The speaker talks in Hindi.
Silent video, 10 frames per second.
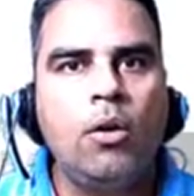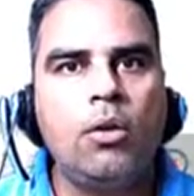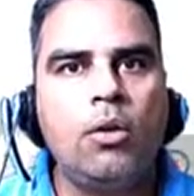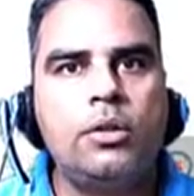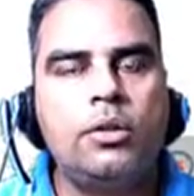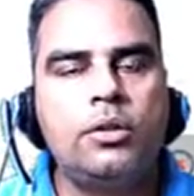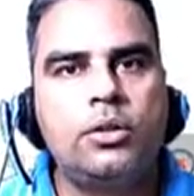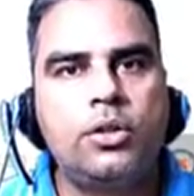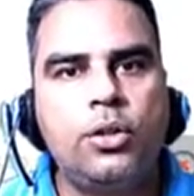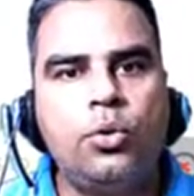और
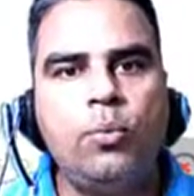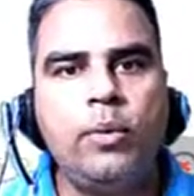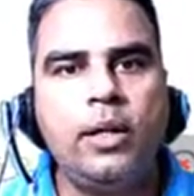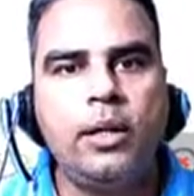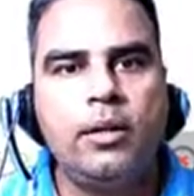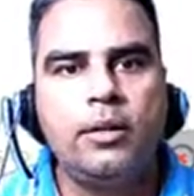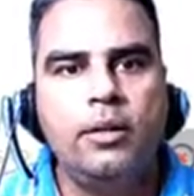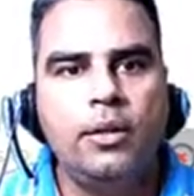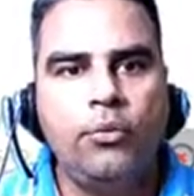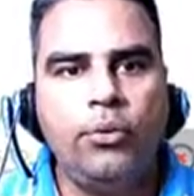टिश्यू में
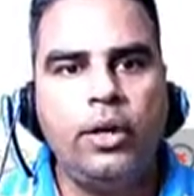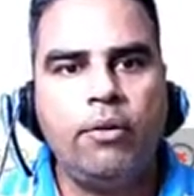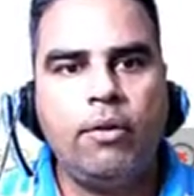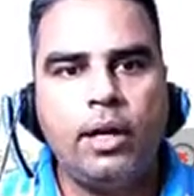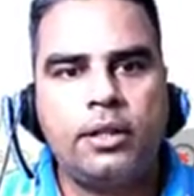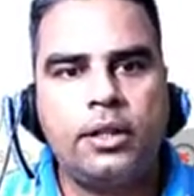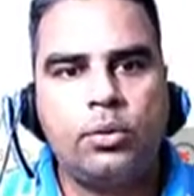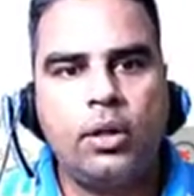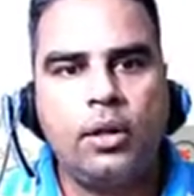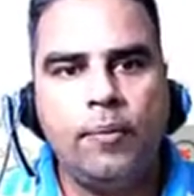फिर एक बार एक्सचेंज होगा